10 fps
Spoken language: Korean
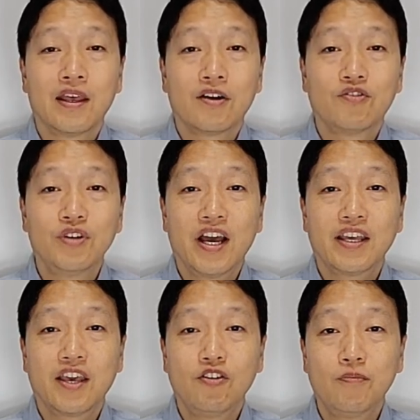
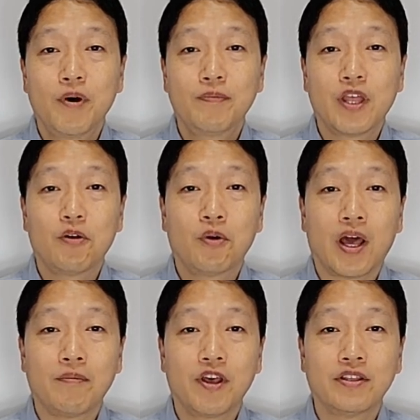구약의
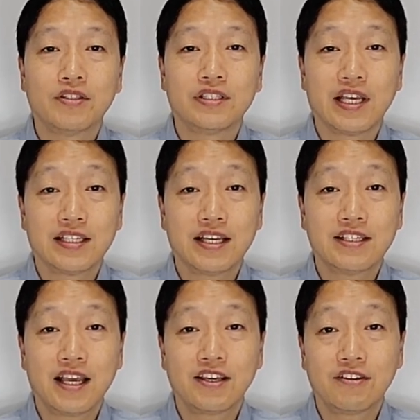율법대로라면
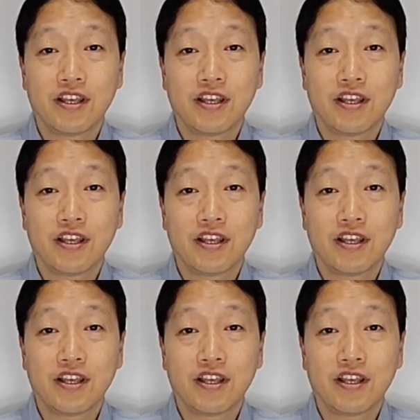제사장이